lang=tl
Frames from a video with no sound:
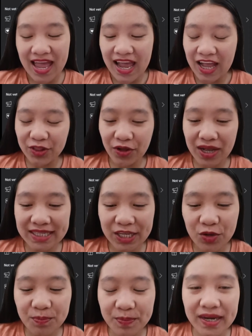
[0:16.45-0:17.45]
Ito
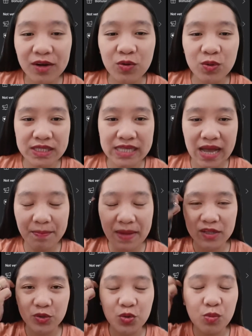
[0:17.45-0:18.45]
kasi yung
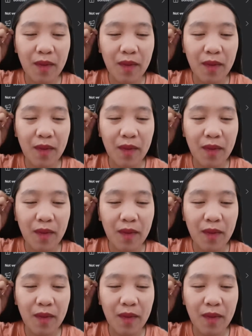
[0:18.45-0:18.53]
pinag-uusapan kung